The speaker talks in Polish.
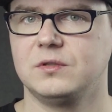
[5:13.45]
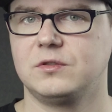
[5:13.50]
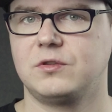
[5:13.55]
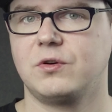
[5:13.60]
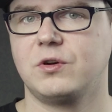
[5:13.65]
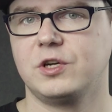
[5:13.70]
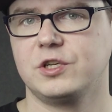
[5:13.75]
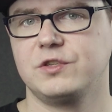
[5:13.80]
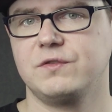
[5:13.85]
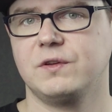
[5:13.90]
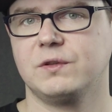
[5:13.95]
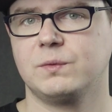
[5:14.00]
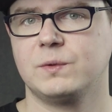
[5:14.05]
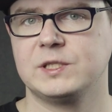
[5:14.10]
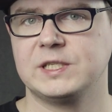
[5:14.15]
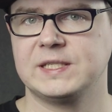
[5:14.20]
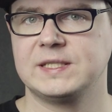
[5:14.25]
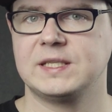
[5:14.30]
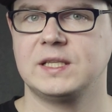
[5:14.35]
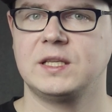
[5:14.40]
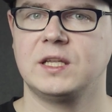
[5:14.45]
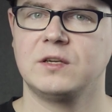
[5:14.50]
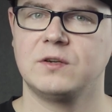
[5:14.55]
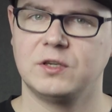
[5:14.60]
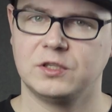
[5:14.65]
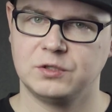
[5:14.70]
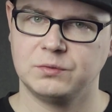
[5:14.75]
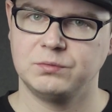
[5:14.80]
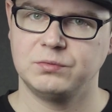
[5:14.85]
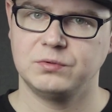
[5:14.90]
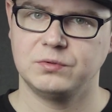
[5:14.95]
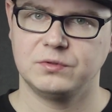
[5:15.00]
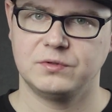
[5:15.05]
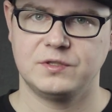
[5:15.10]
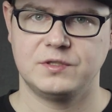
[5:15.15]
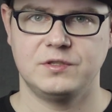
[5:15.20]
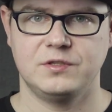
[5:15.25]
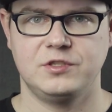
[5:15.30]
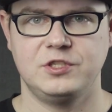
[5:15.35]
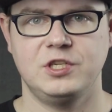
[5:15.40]
trochę światła zastanego, a to było
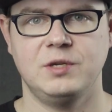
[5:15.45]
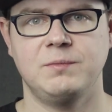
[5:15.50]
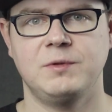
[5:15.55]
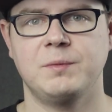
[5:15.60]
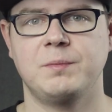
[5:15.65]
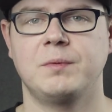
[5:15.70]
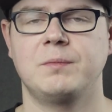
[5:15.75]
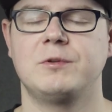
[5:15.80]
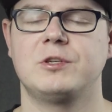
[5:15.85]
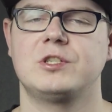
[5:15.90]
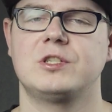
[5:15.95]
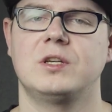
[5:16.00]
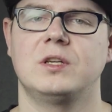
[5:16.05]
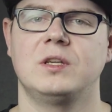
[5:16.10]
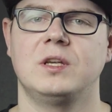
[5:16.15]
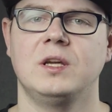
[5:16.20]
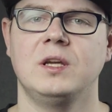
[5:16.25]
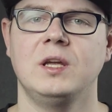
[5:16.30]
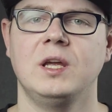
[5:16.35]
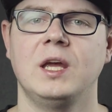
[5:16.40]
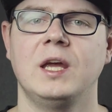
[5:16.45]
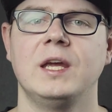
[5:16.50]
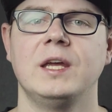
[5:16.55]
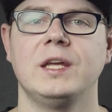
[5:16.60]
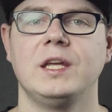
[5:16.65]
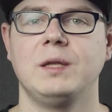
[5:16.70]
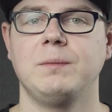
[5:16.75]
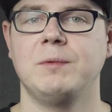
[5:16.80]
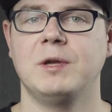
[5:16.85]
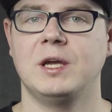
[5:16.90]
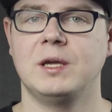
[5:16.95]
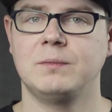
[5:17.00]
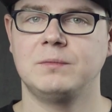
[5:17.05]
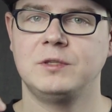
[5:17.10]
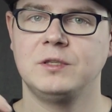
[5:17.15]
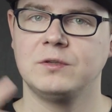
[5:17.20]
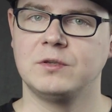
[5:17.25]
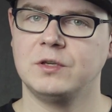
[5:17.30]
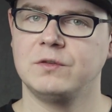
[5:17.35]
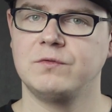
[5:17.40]
dosyć ciemne pomieszczenie i miałem
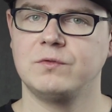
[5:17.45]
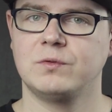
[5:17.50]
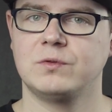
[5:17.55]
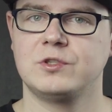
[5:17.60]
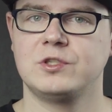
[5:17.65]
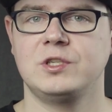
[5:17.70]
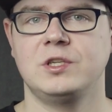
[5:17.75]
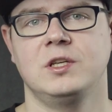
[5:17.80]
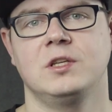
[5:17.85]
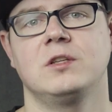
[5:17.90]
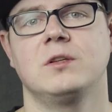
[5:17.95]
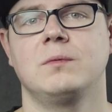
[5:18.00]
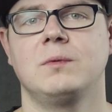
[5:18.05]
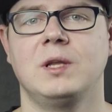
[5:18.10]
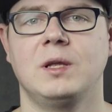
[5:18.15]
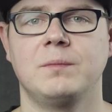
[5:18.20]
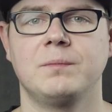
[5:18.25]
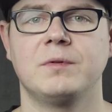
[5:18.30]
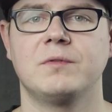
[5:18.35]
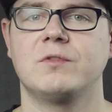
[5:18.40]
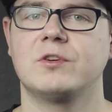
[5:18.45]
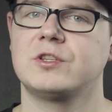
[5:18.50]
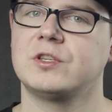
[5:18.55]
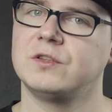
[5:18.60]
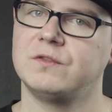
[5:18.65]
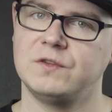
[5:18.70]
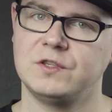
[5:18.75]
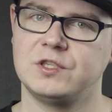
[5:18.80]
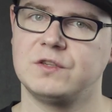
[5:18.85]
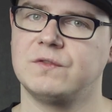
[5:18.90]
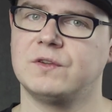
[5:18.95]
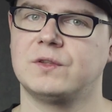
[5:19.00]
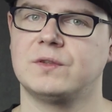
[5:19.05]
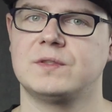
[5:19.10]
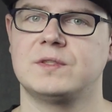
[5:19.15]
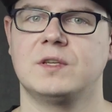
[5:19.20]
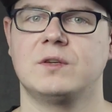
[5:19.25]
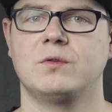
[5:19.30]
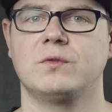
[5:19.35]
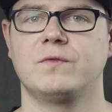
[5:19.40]
tylko i wyłącznie jedną lampę właśnie 200
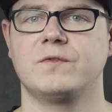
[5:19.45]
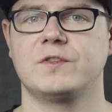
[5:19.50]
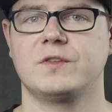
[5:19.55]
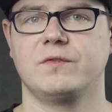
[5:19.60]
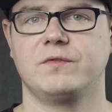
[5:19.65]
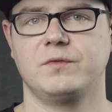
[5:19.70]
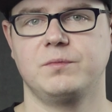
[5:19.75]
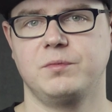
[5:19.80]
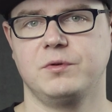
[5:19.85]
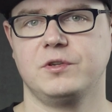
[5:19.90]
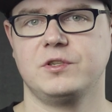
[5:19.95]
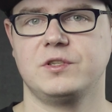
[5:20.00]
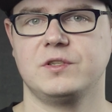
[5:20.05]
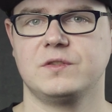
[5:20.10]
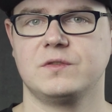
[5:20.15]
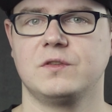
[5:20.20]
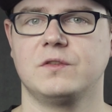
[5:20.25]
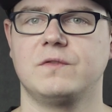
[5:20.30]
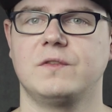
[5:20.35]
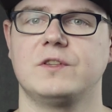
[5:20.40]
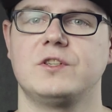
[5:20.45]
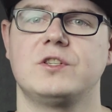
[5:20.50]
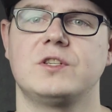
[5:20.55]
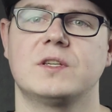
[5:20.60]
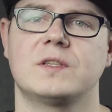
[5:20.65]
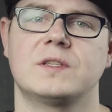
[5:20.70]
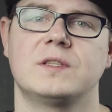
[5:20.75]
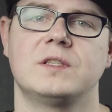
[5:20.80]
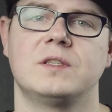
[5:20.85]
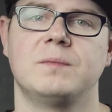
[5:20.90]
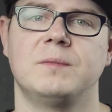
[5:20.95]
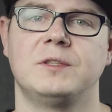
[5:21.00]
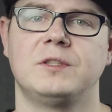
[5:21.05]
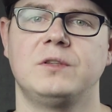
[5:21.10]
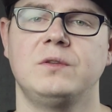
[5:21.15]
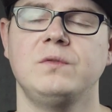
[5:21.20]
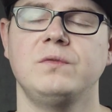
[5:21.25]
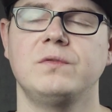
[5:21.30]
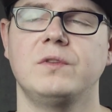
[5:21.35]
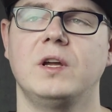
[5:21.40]
watosekund w softboxie 120 cm,
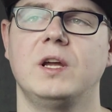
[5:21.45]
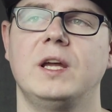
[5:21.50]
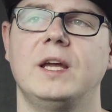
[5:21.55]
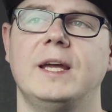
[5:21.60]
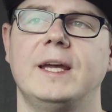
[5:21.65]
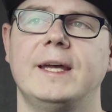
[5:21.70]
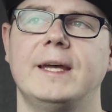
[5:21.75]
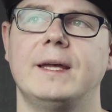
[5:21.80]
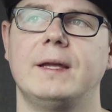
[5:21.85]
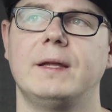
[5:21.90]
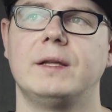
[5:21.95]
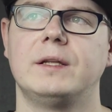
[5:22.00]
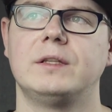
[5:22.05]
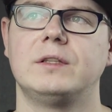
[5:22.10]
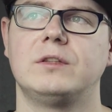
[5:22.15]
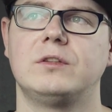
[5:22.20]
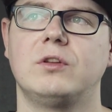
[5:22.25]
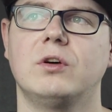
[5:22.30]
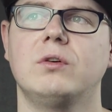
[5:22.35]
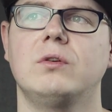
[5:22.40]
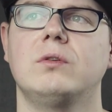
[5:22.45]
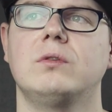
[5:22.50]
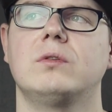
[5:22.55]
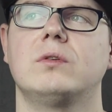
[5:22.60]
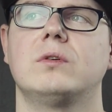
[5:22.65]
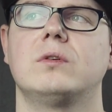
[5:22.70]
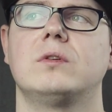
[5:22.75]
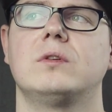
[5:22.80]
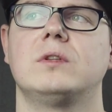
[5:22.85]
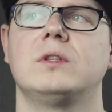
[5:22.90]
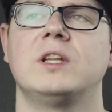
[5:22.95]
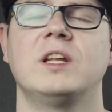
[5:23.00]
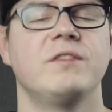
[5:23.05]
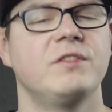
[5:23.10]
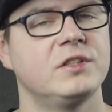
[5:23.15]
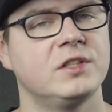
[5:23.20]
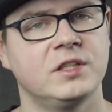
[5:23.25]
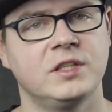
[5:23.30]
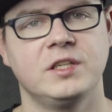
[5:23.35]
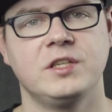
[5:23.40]
to
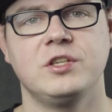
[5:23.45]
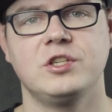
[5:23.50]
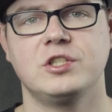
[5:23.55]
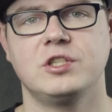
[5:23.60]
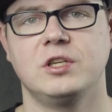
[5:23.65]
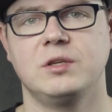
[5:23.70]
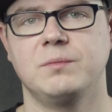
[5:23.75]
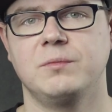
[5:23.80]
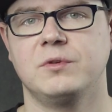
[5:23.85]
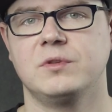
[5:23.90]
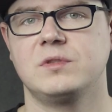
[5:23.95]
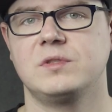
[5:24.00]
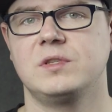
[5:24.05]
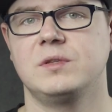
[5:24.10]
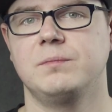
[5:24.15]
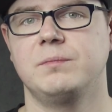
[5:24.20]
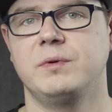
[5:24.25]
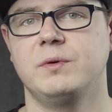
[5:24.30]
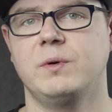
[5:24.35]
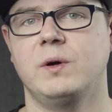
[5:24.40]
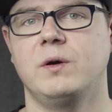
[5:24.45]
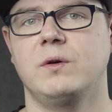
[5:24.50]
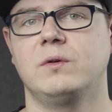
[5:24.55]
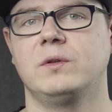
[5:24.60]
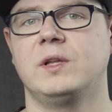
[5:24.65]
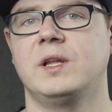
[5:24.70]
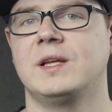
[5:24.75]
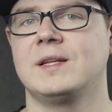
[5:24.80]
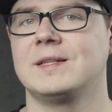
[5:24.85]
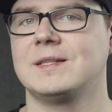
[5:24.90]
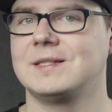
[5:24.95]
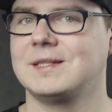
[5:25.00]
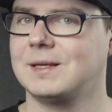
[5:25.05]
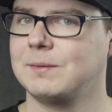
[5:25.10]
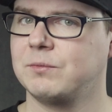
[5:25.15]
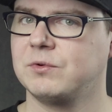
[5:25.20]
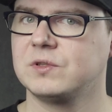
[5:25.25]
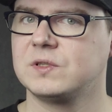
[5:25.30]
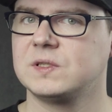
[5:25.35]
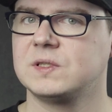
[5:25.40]
nawet na najniższej mocy była ona za
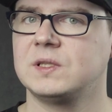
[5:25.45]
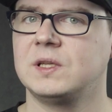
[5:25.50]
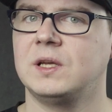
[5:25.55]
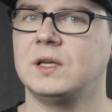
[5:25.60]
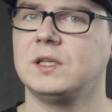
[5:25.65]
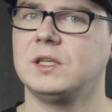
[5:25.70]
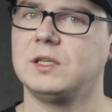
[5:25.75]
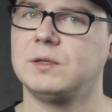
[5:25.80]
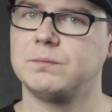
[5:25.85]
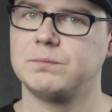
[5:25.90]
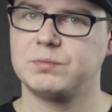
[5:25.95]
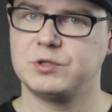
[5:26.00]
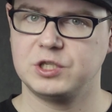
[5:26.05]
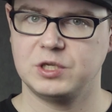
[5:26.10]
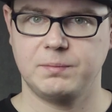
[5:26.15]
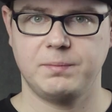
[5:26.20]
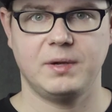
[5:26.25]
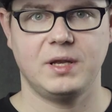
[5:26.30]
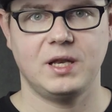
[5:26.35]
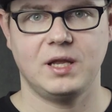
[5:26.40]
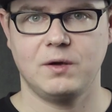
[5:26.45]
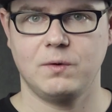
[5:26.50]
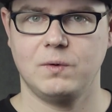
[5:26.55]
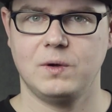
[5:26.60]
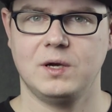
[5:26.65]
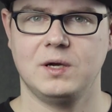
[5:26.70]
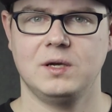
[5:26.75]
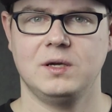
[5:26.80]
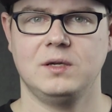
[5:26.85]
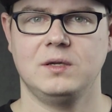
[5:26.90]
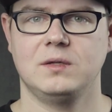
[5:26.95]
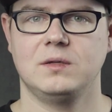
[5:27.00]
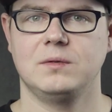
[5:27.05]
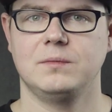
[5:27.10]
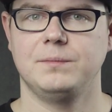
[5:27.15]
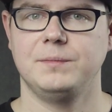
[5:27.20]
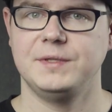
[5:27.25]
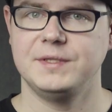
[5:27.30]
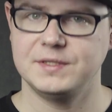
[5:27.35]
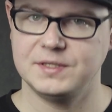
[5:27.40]
mocna i przepalała
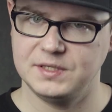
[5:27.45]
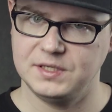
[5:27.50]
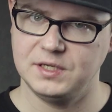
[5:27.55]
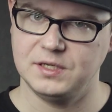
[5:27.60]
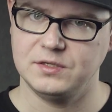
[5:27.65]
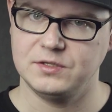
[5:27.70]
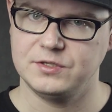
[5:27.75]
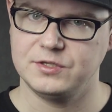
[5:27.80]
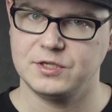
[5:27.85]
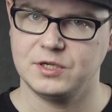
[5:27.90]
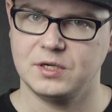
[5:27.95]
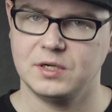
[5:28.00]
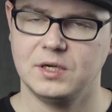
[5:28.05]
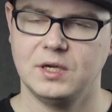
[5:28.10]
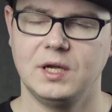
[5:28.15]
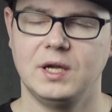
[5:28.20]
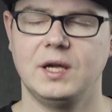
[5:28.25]
mi zdjęcia.